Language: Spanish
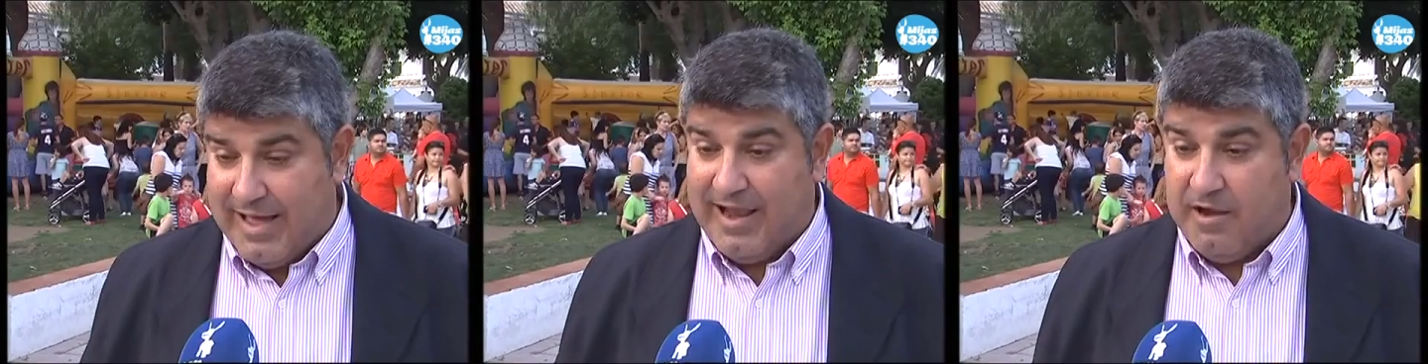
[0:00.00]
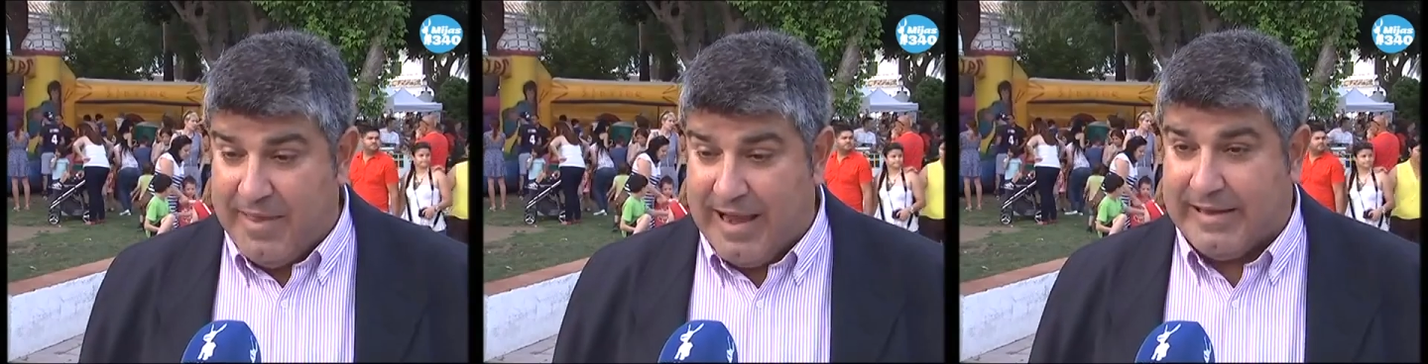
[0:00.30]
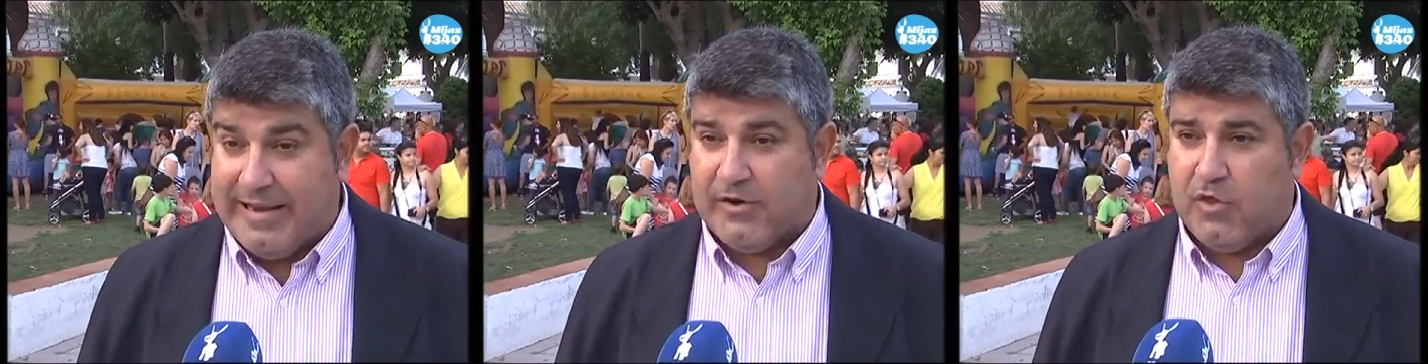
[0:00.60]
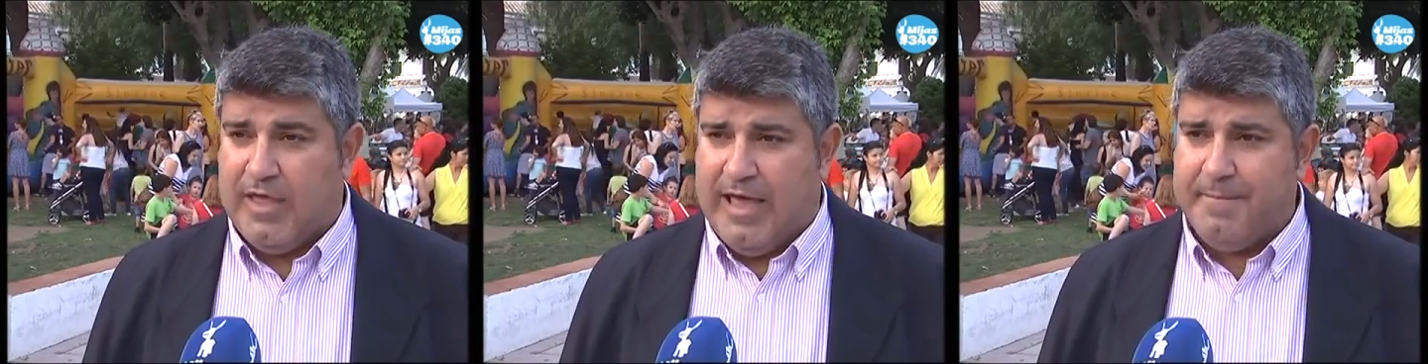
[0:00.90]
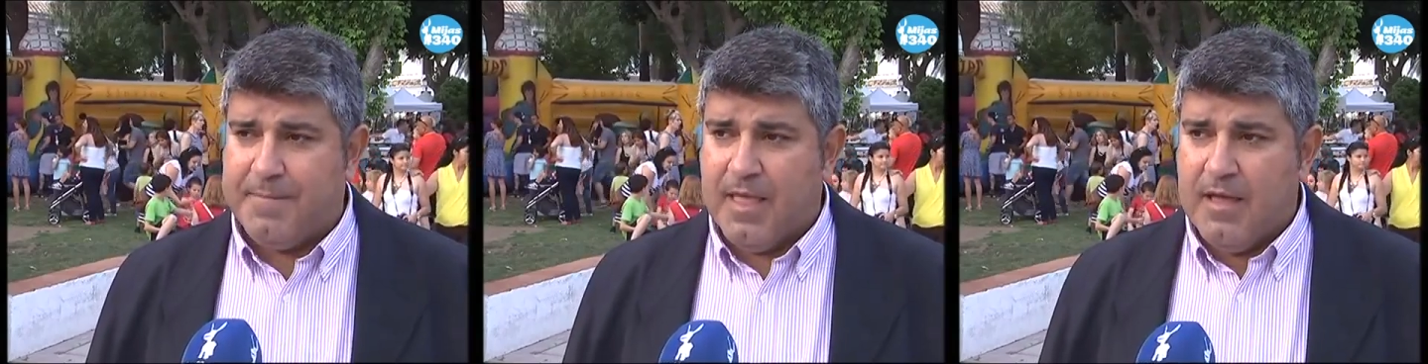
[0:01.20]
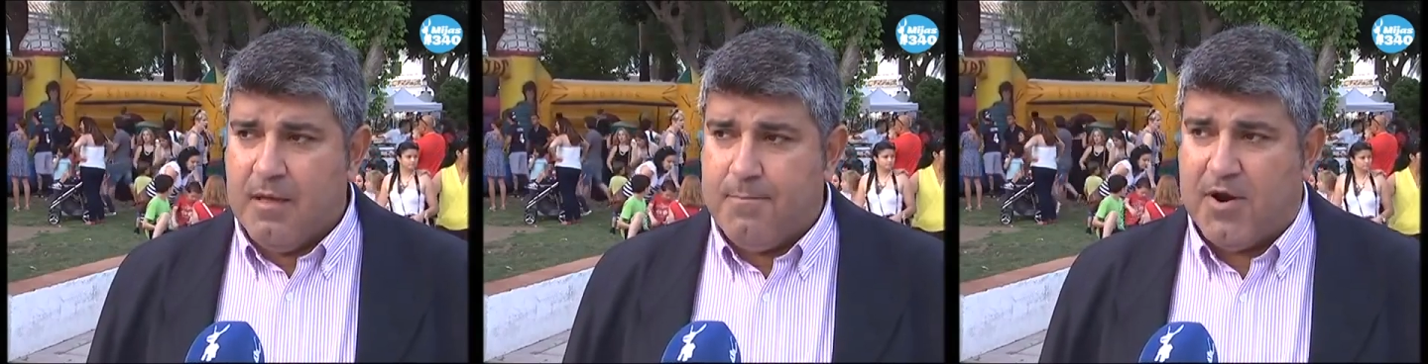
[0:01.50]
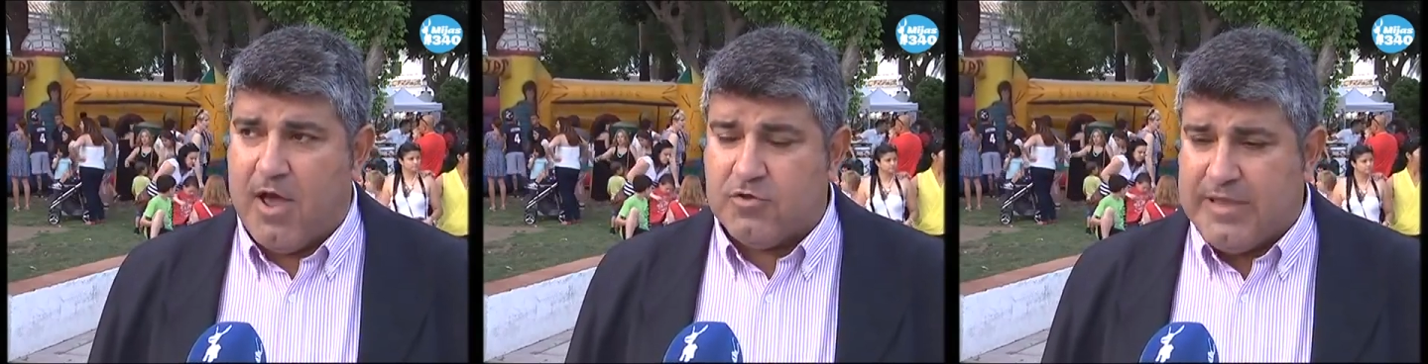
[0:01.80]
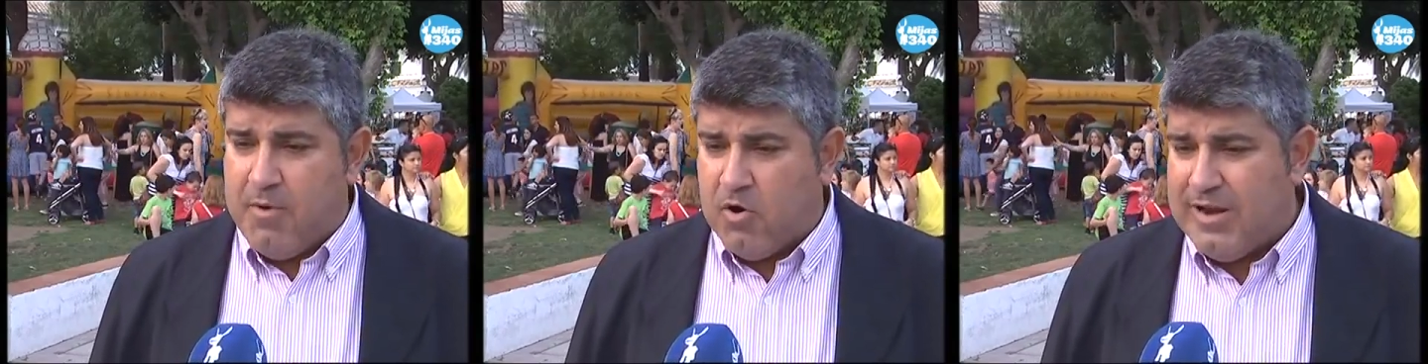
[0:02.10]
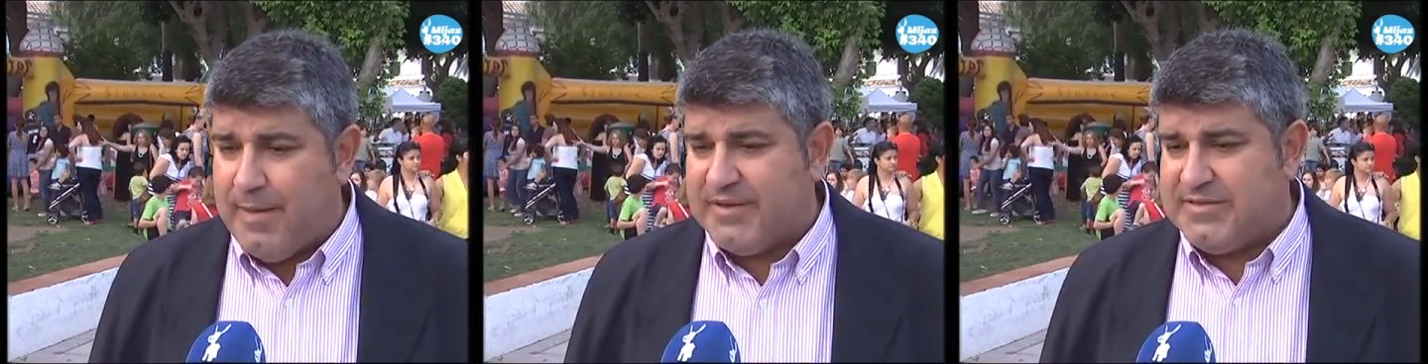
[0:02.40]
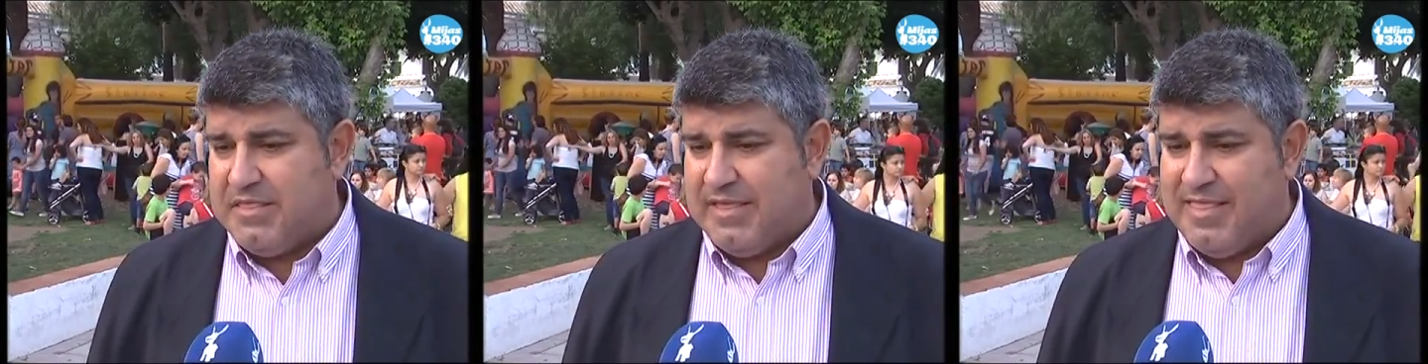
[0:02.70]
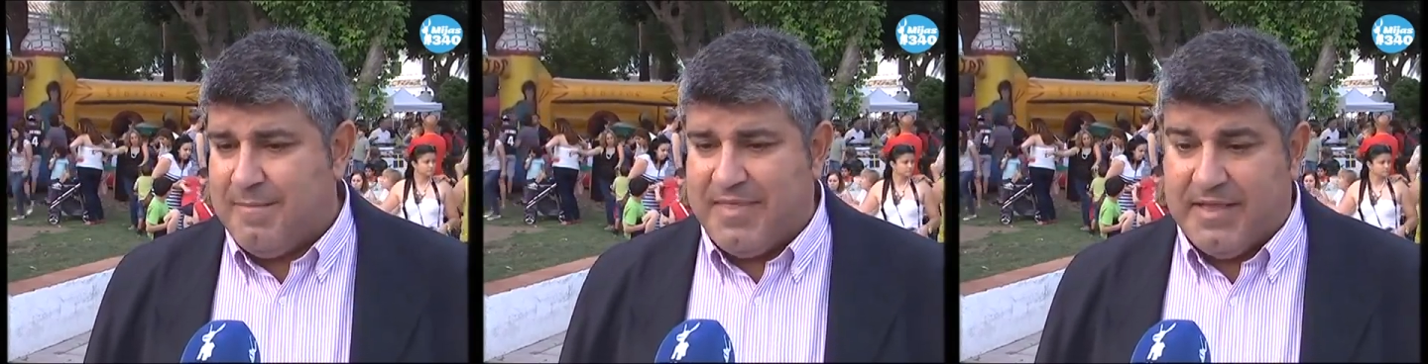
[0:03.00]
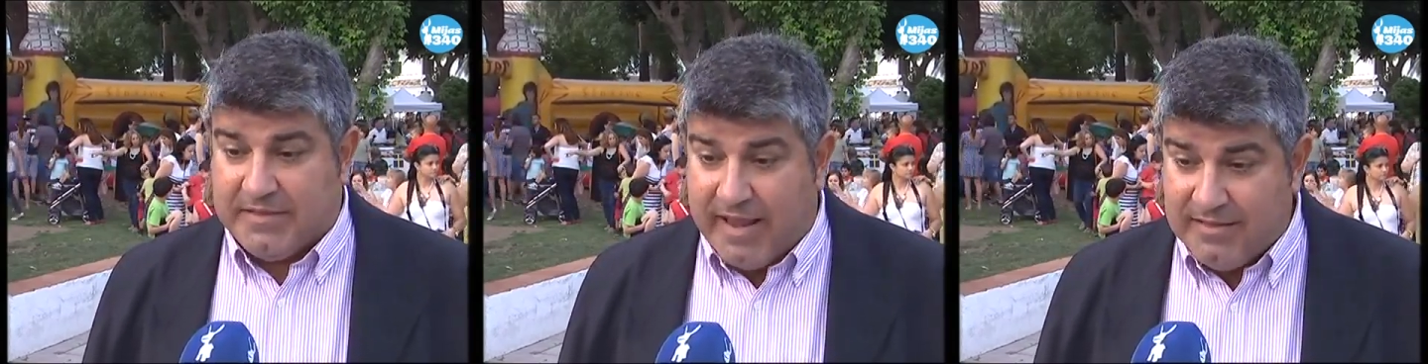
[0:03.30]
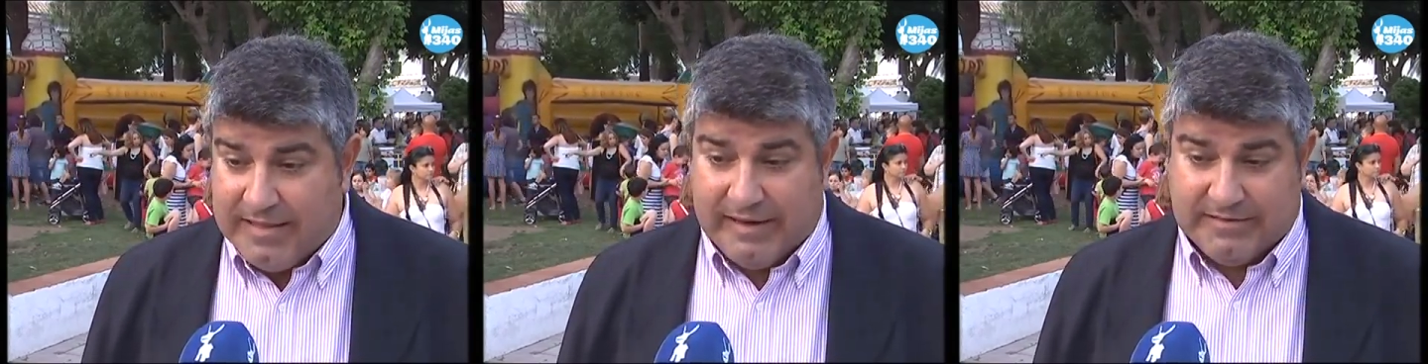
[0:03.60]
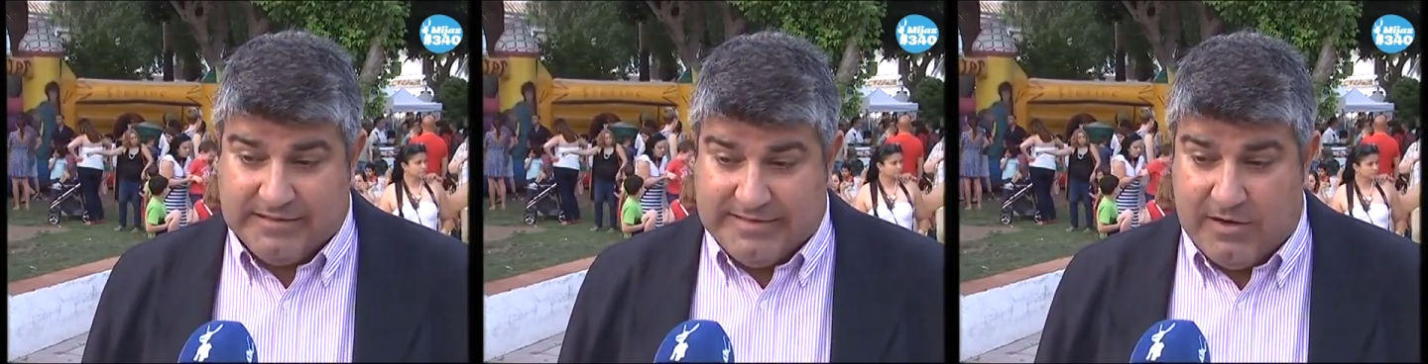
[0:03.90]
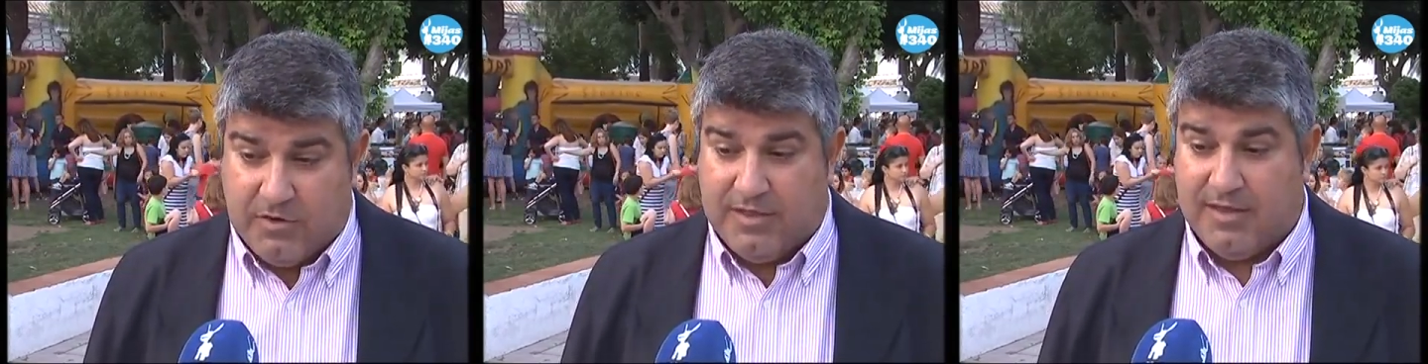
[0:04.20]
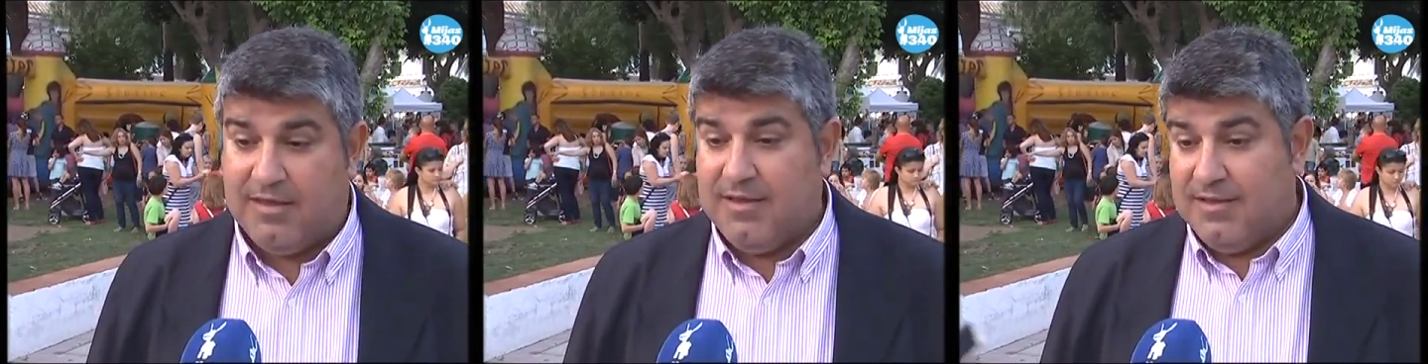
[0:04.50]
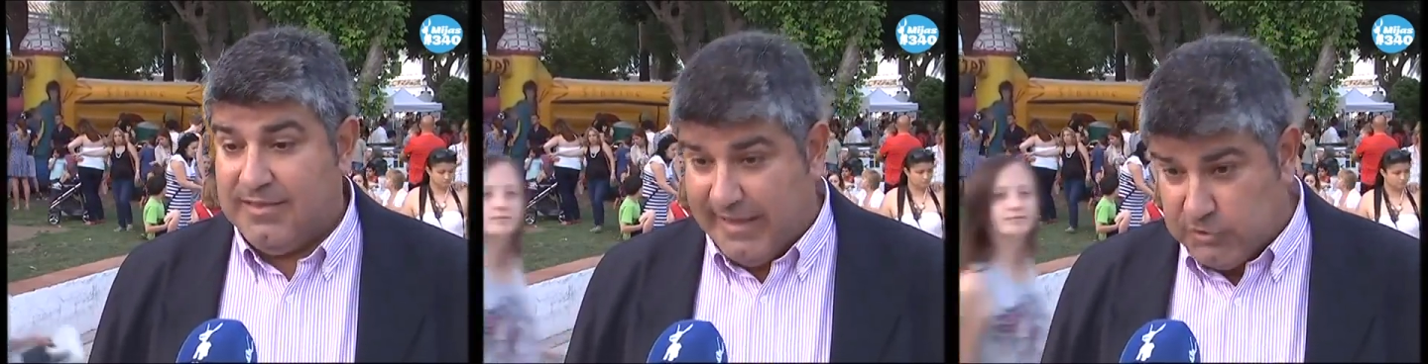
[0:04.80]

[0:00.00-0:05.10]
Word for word: el vial que la rodea, porque contamos con la presencia de más de 30 artesanos de, de